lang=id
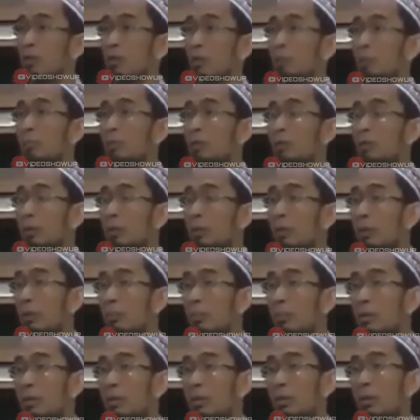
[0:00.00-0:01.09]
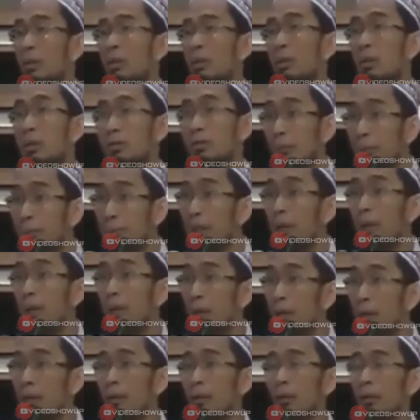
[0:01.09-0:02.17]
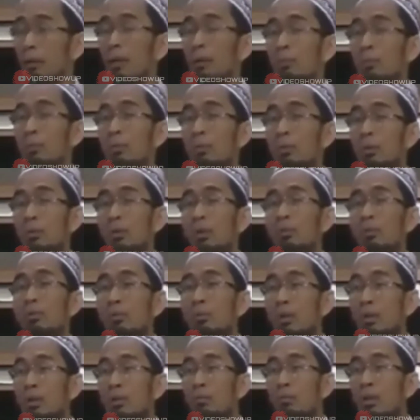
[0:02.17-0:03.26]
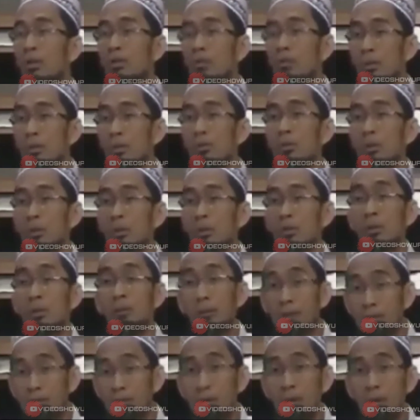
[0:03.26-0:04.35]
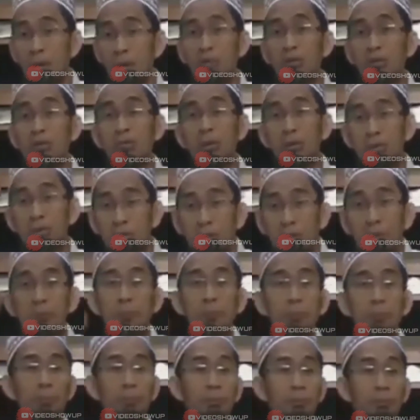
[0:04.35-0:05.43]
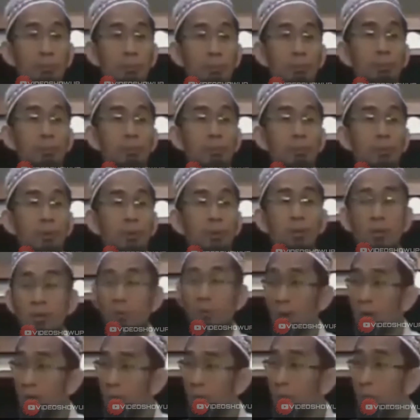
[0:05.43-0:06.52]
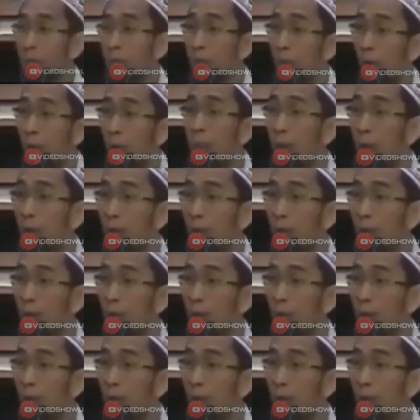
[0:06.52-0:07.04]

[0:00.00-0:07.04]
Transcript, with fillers: sampai saking hebatnya sampai hari ini yang punya tabungan di Bank Saudi sampai sekarang cuma Uthman Uthman tuh punya